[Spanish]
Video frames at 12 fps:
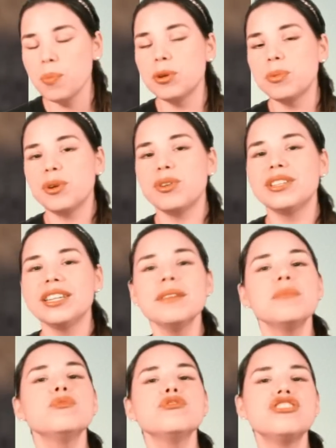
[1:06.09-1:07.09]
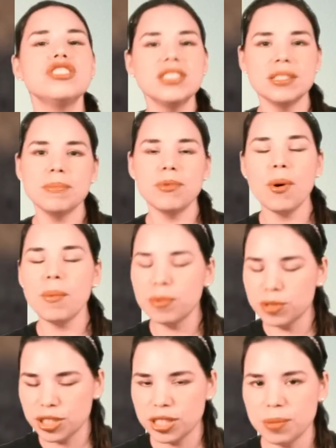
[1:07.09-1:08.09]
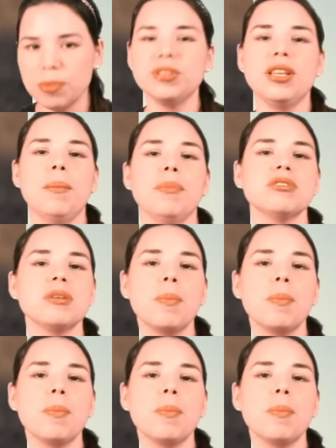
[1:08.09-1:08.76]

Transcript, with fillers: Pues bueno, tiene muchísimo, muchísimo tiempo.